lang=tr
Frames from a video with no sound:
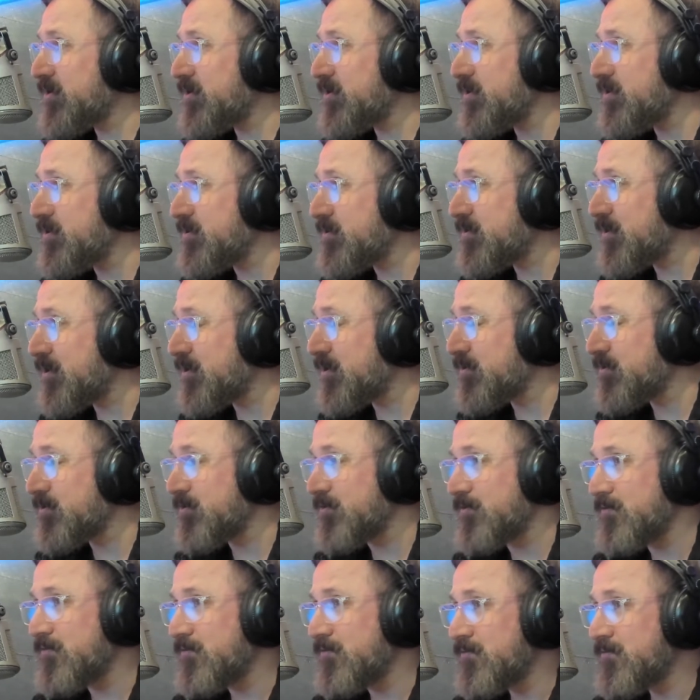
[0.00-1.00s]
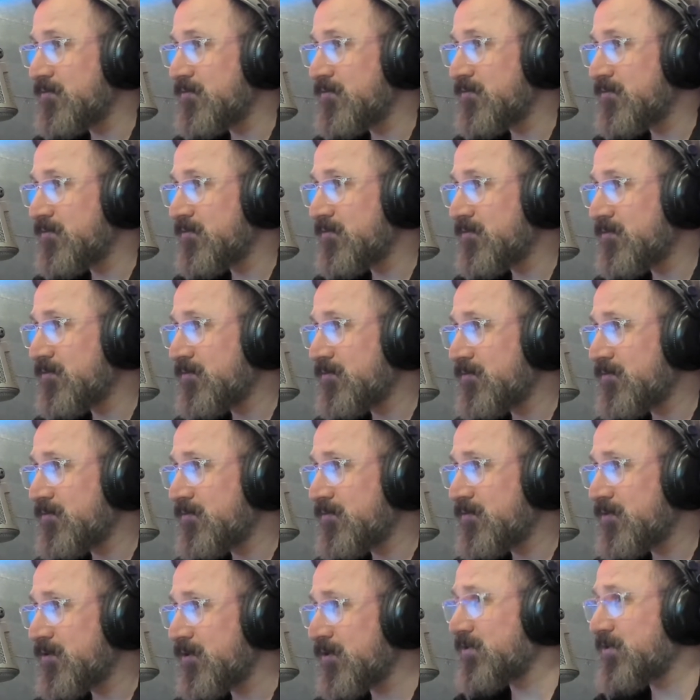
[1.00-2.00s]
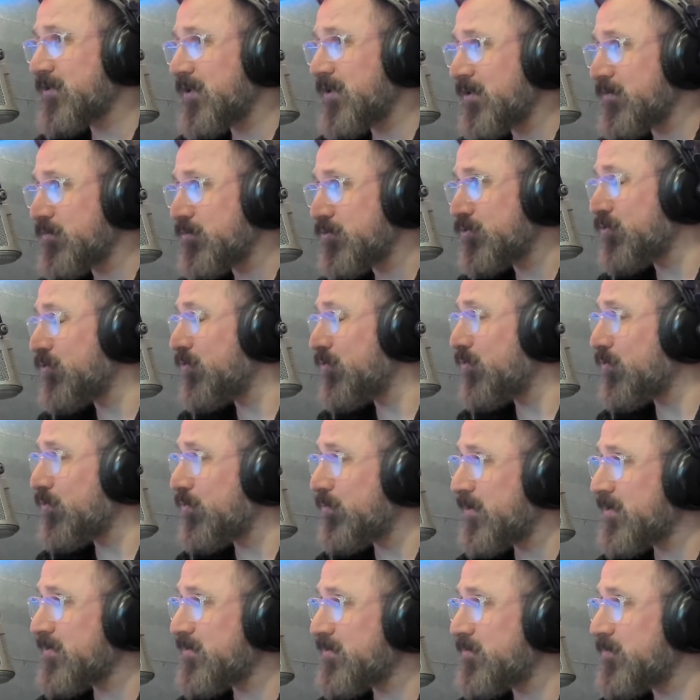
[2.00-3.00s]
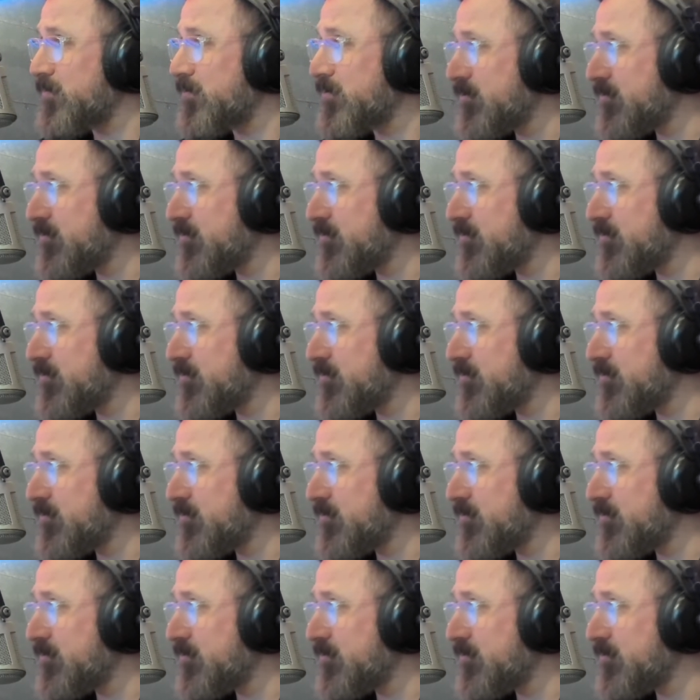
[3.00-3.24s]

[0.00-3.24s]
insanın hesabı sorulmaz mı?